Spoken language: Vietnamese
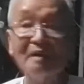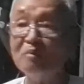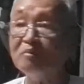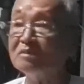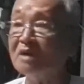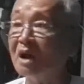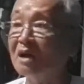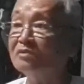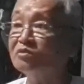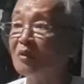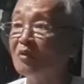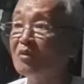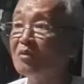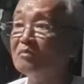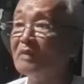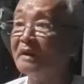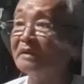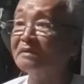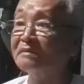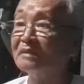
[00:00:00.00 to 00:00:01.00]
tóc ở tu
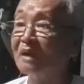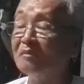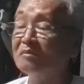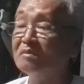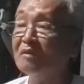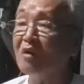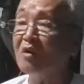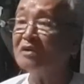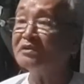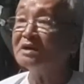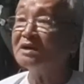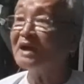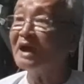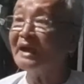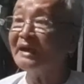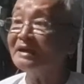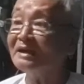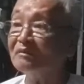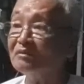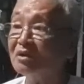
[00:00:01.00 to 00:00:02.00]
mình không ngó tới
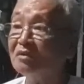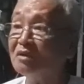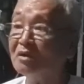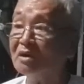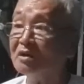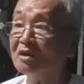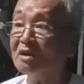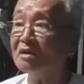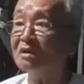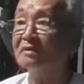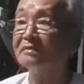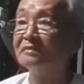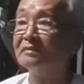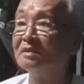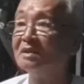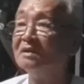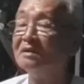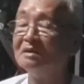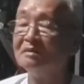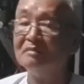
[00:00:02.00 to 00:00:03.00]
ai không có nói cái đó
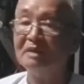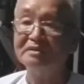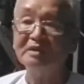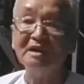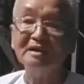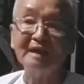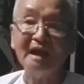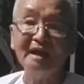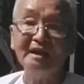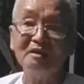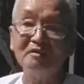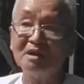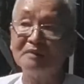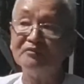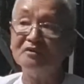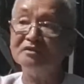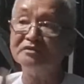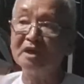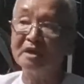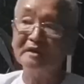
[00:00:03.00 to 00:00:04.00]
mà tất cả đều là
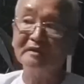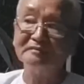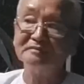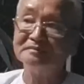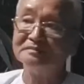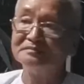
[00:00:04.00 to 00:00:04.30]
phương tiện